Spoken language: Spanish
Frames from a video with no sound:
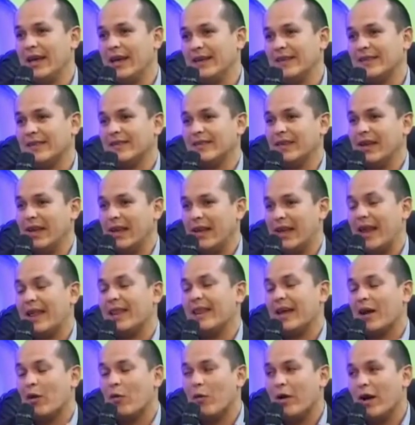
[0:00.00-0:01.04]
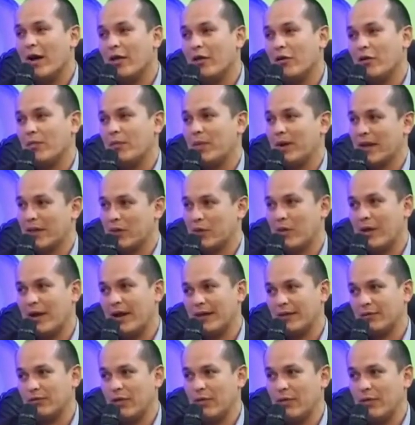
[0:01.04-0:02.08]
es el adecuado para todas
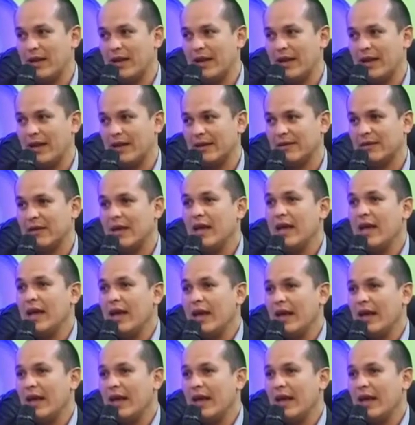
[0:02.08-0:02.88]
las familias.